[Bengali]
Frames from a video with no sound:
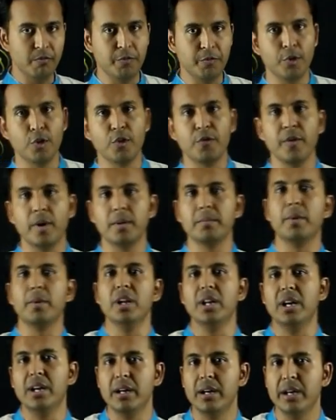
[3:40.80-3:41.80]
ফুল ফর্ম
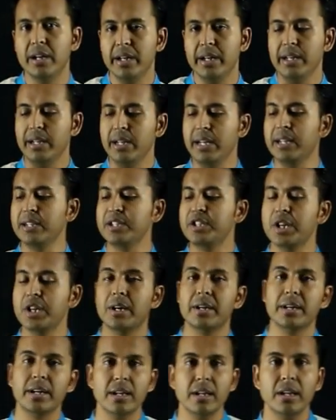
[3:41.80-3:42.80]
বলা হয়
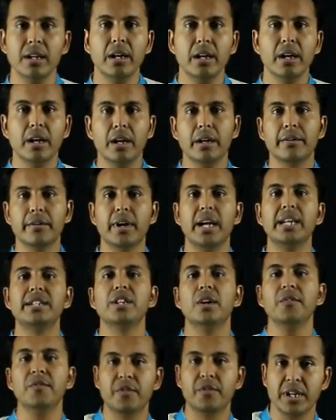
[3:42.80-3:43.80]
ইন্টারনাল রেট
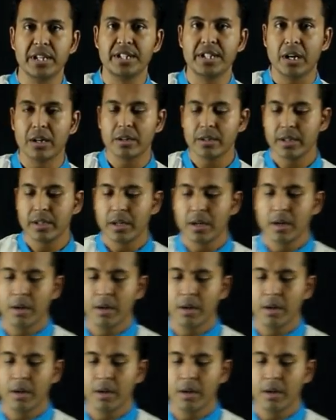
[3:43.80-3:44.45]
অফ রিটার্ন